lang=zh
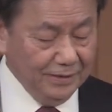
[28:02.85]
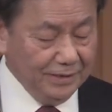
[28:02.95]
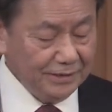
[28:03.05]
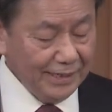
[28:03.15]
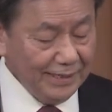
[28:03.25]

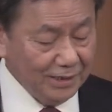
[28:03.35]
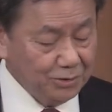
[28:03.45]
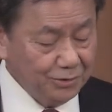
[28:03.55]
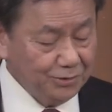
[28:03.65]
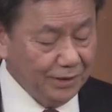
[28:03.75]
以赛亚
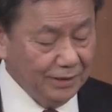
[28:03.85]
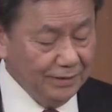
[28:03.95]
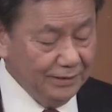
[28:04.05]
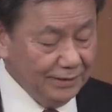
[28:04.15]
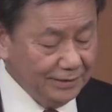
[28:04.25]
书
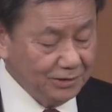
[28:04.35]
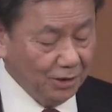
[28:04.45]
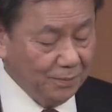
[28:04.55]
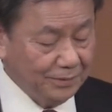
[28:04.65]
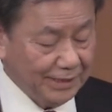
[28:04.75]
说：“日
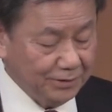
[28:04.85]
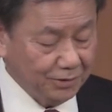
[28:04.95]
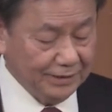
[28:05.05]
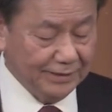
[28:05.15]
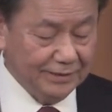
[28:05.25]
头不再
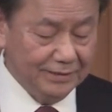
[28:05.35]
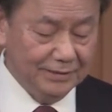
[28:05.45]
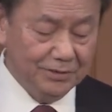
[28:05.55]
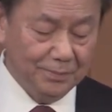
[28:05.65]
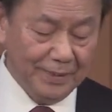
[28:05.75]
做你的
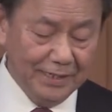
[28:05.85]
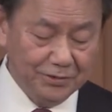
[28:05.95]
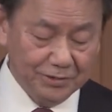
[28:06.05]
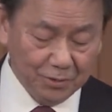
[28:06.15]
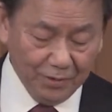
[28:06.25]
日白
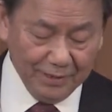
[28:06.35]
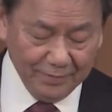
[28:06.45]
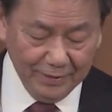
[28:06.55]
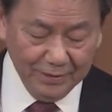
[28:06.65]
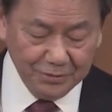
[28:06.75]
昼的光，
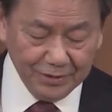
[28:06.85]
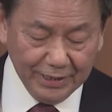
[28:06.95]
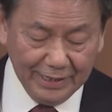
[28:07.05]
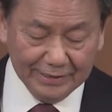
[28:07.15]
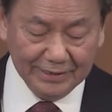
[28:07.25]

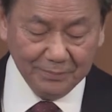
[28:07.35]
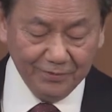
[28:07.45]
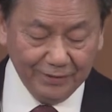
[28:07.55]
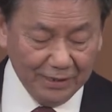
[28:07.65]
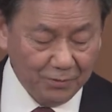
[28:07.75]
月亮也
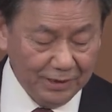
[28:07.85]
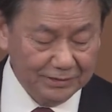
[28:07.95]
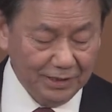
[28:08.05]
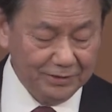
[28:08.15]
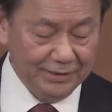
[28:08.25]
不发光
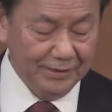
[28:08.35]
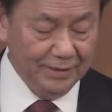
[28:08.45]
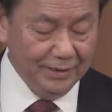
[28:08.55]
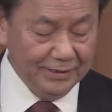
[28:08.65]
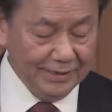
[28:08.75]
照你，
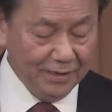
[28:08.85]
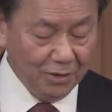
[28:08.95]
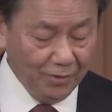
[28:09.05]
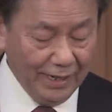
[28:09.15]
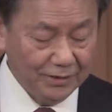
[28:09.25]
耶
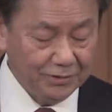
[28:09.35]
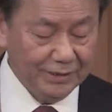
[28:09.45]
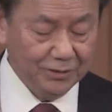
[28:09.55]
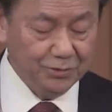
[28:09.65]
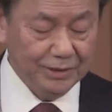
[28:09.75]
和华
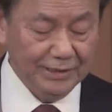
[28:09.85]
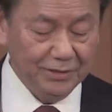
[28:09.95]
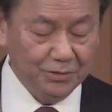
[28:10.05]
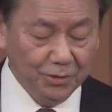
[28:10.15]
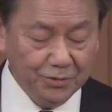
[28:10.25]
却要做
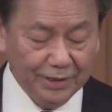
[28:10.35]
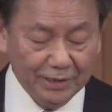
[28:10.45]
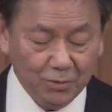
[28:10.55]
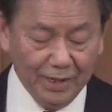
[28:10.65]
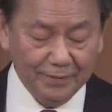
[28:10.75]
你永远
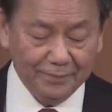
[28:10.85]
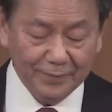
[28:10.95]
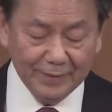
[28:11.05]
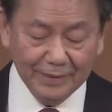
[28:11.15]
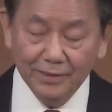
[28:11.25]
的
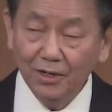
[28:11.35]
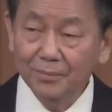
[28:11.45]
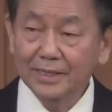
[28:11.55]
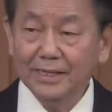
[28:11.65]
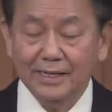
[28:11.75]
光。”我
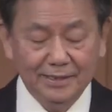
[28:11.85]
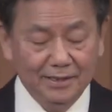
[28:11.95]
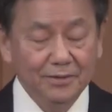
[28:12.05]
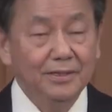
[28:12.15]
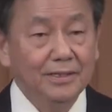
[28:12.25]
们可以看
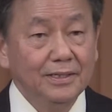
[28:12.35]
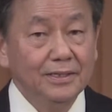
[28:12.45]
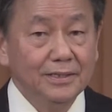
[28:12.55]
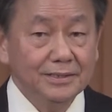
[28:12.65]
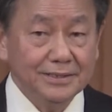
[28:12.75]
到，
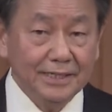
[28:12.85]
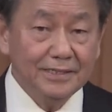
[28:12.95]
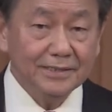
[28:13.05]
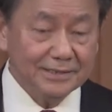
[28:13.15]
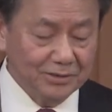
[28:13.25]

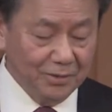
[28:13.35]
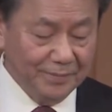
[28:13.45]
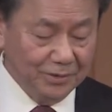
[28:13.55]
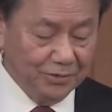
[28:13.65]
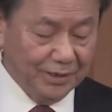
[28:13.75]
神是我
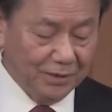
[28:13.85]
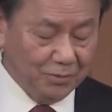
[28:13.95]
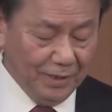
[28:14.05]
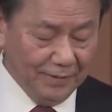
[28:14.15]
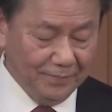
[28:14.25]
们永远的
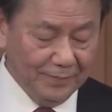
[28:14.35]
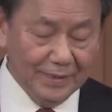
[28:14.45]
光。